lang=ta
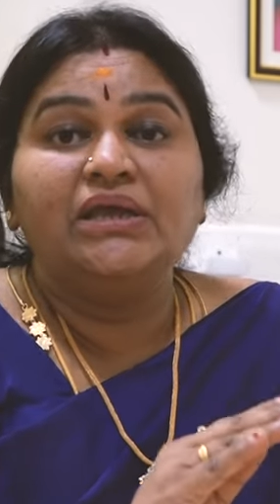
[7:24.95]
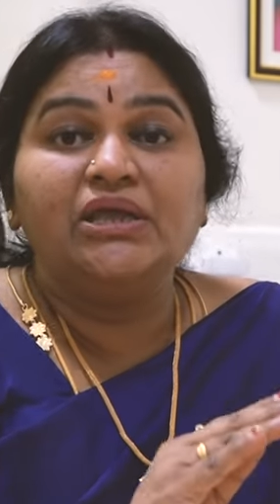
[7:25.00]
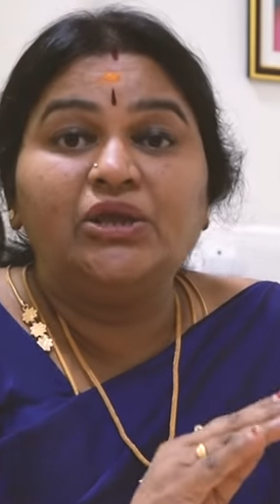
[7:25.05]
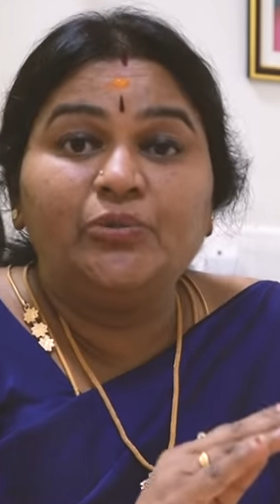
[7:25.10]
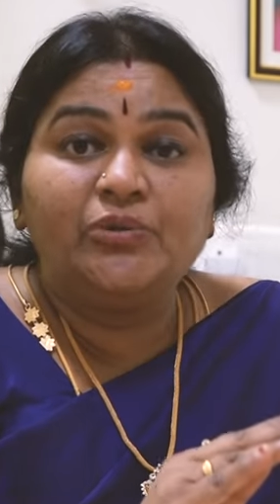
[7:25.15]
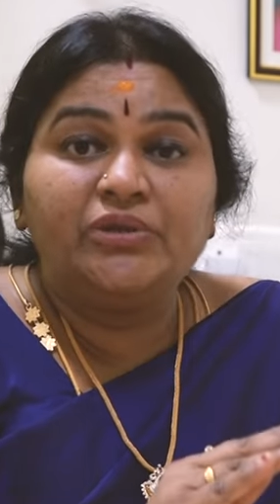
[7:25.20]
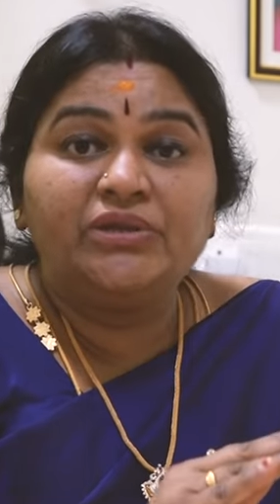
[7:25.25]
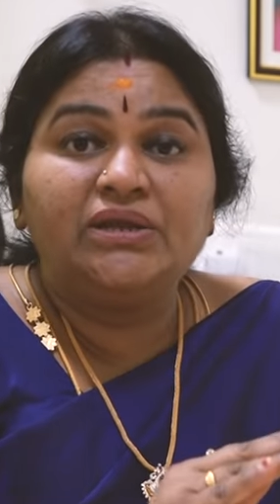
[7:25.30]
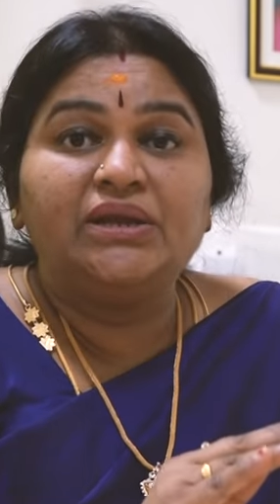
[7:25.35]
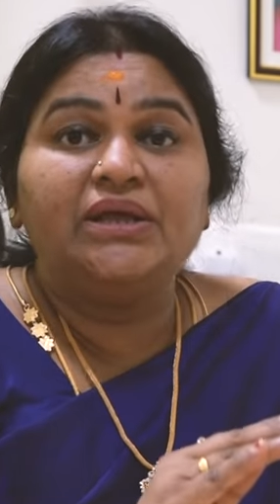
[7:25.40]

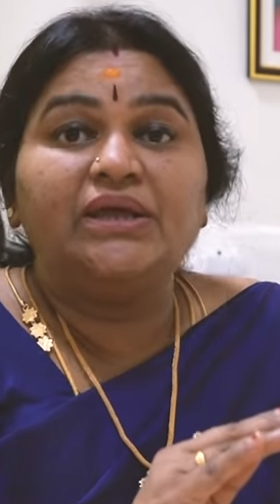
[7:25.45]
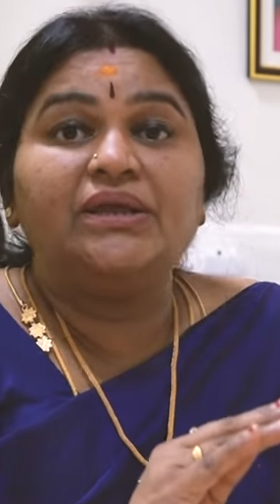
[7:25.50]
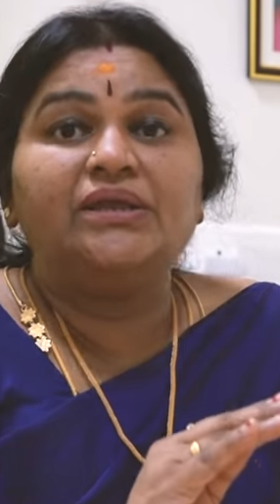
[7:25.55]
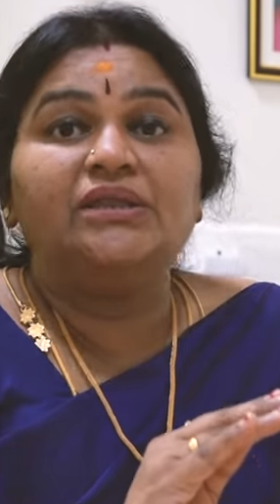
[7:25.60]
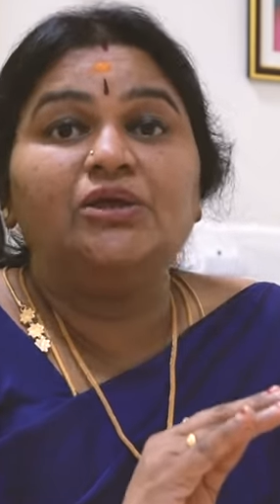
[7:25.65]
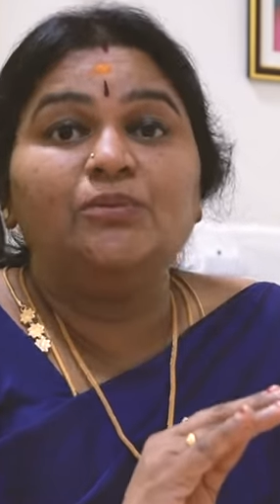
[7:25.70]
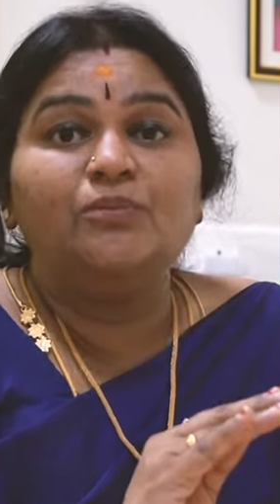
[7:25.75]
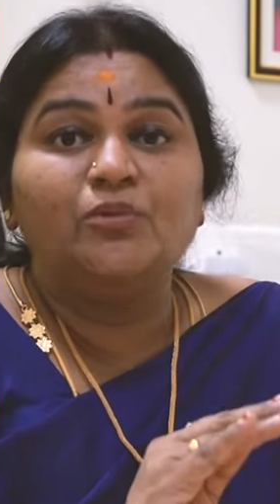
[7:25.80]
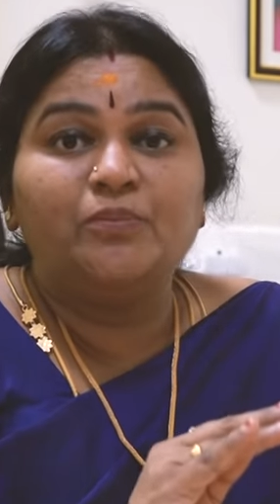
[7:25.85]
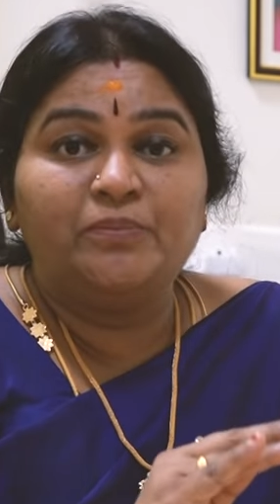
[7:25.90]

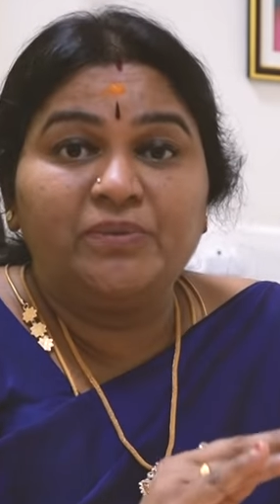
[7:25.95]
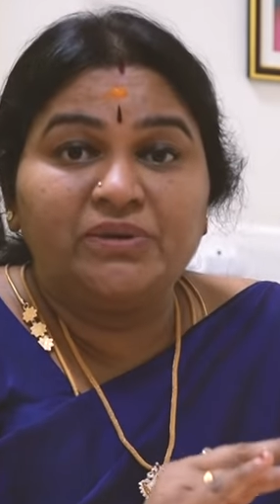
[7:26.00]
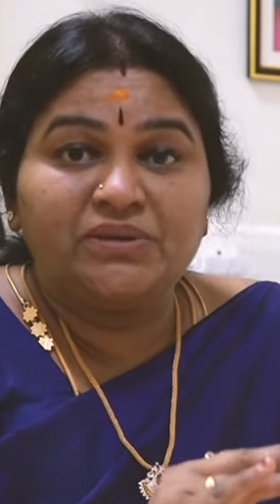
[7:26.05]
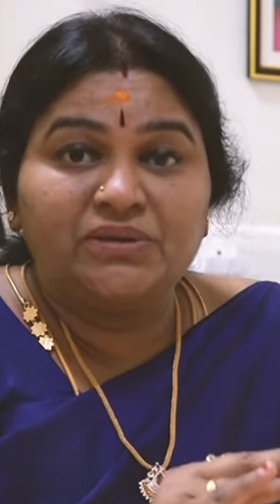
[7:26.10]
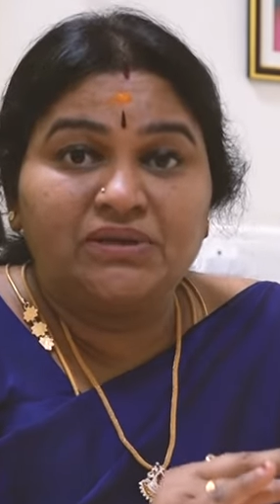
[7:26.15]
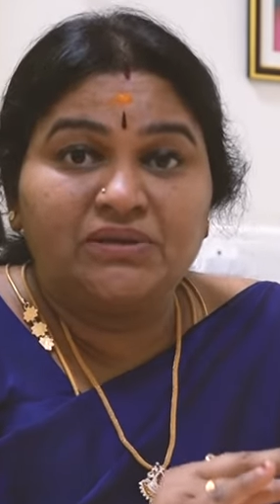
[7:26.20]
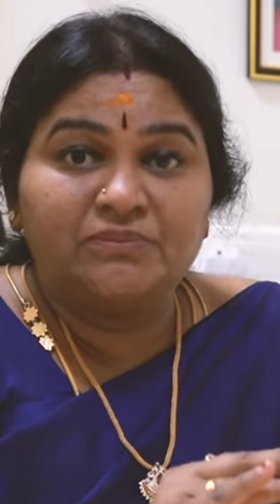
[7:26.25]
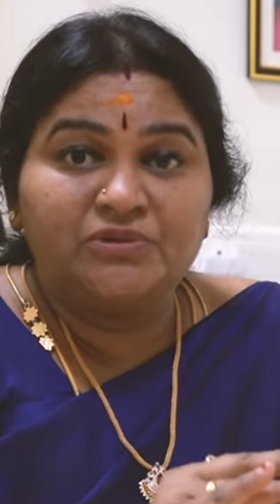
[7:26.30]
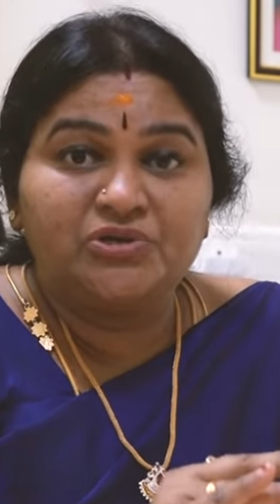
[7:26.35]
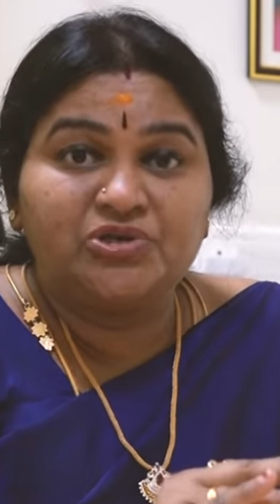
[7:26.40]
இருபதுலேருந்து
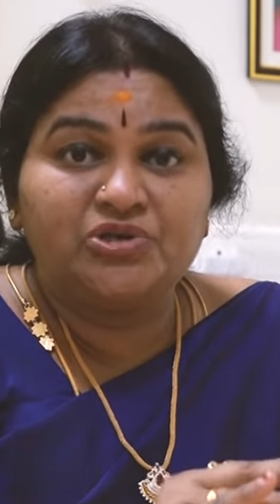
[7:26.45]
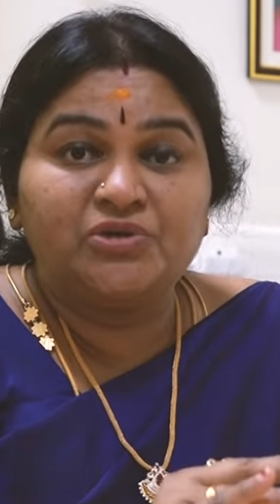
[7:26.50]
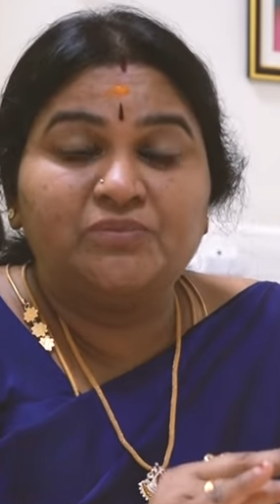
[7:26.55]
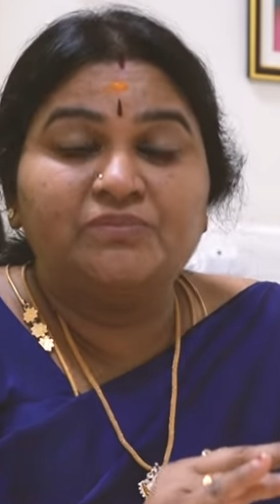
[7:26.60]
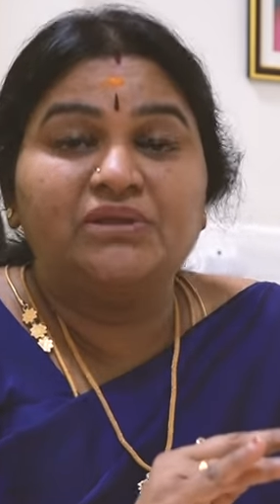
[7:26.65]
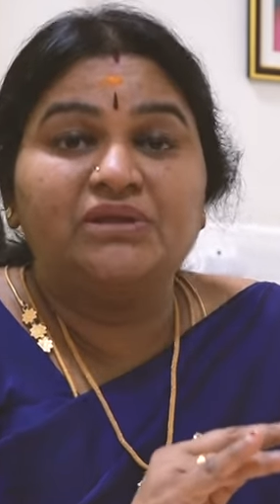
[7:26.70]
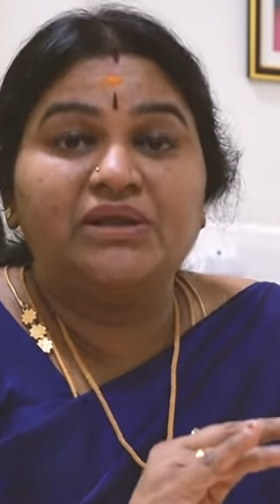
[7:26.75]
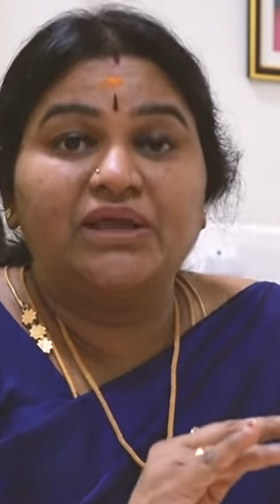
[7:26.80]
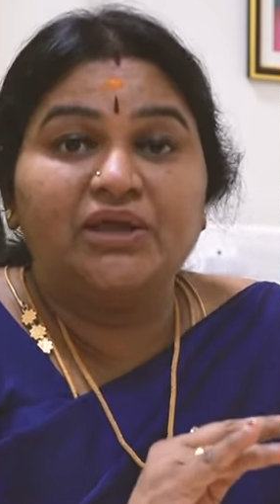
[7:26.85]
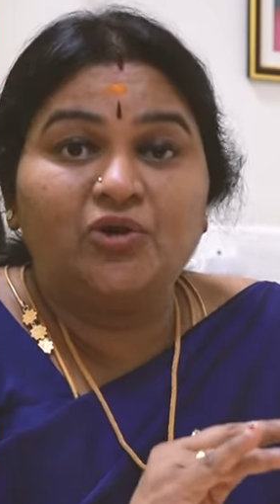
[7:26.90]
முப்பது
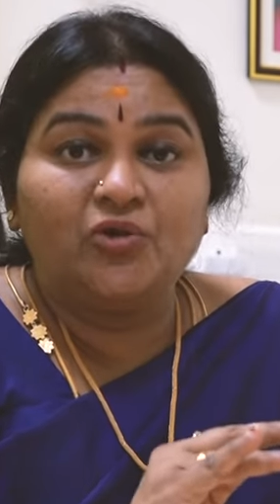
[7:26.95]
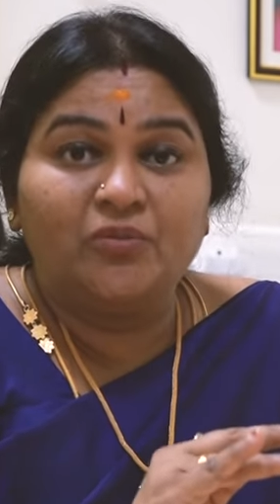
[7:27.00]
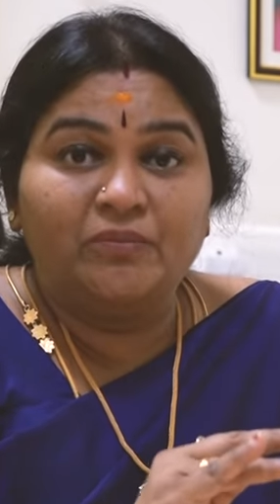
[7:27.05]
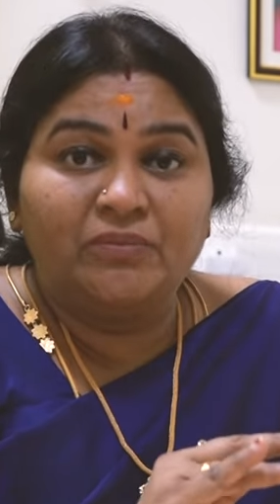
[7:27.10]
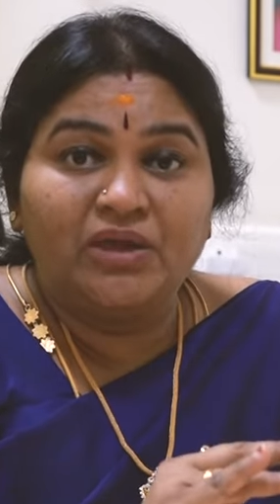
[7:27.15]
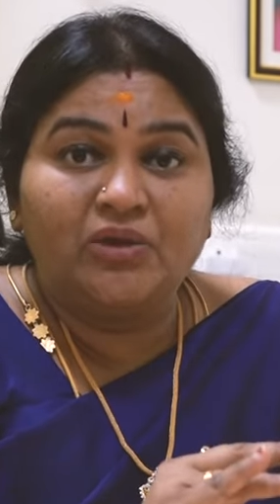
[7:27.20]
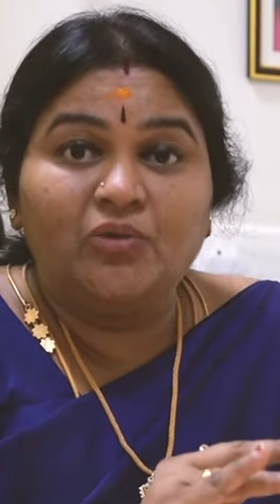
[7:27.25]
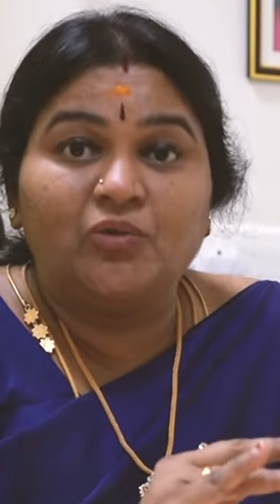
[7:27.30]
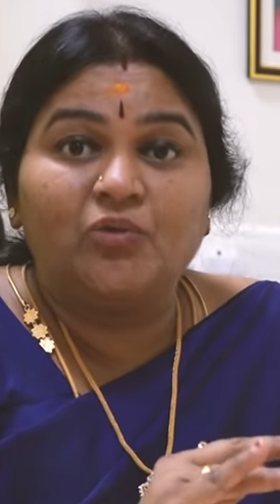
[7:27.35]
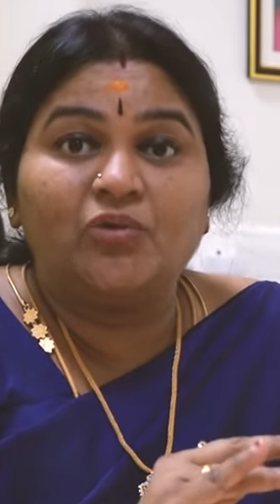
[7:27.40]
நிமிஷம்
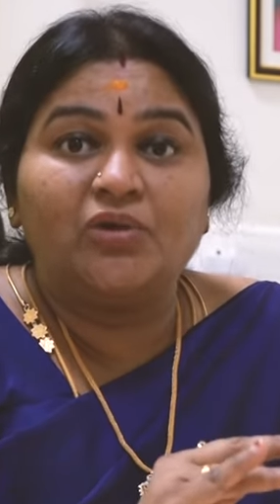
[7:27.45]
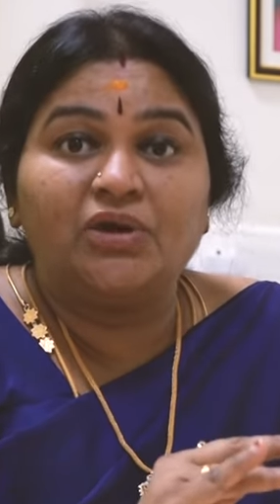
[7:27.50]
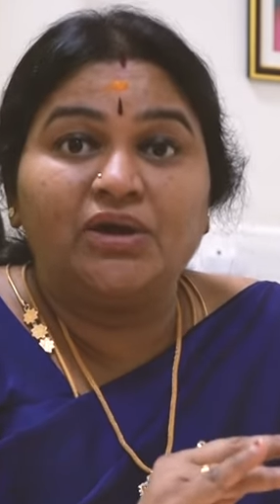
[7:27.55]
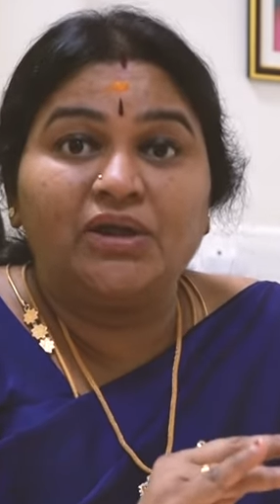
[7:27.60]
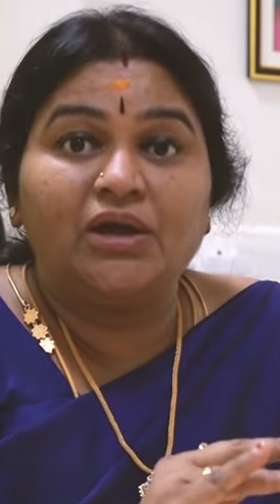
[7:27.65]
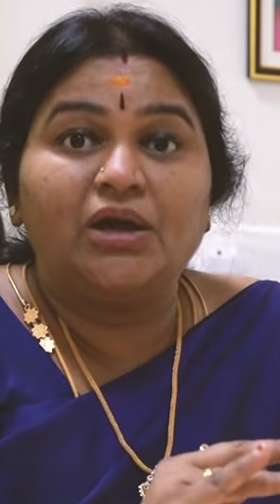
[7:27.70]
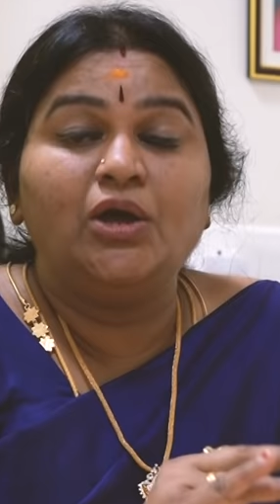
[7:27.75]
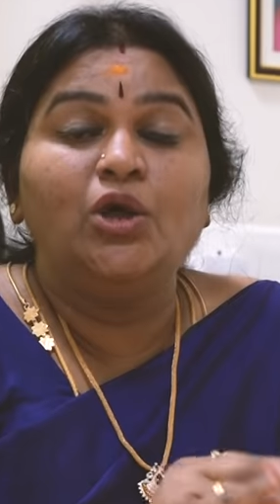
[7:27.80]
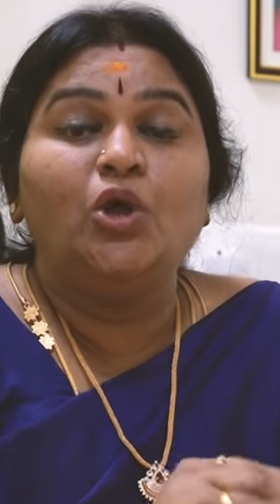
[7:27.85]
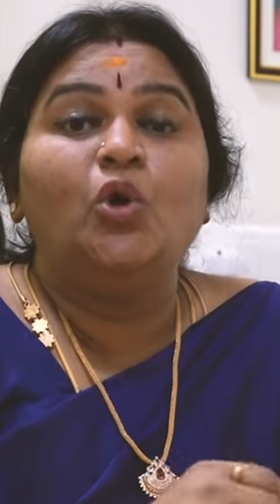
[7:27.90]
தினைக்கும்
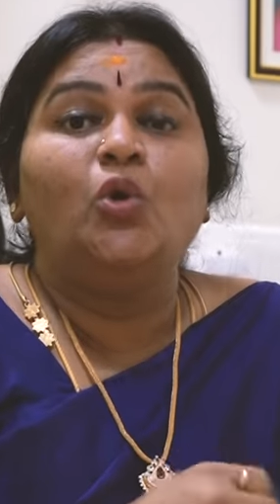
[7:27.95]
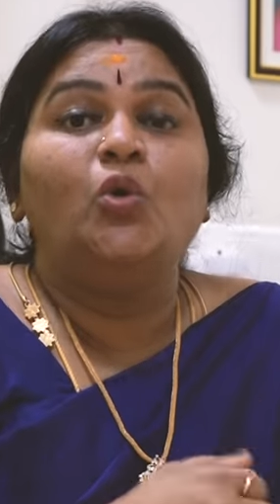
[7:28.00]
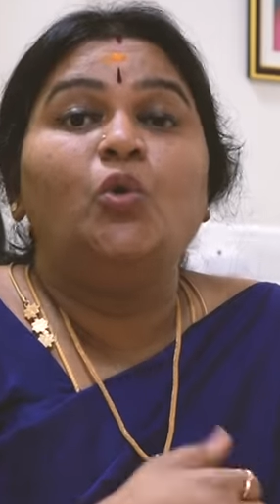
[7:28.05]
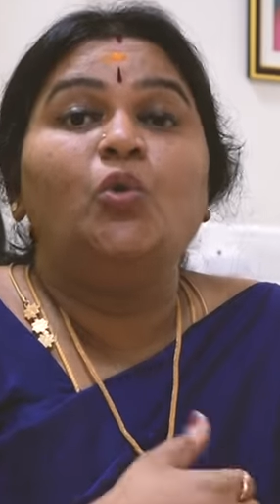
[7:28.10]
மேற்கொண்டால்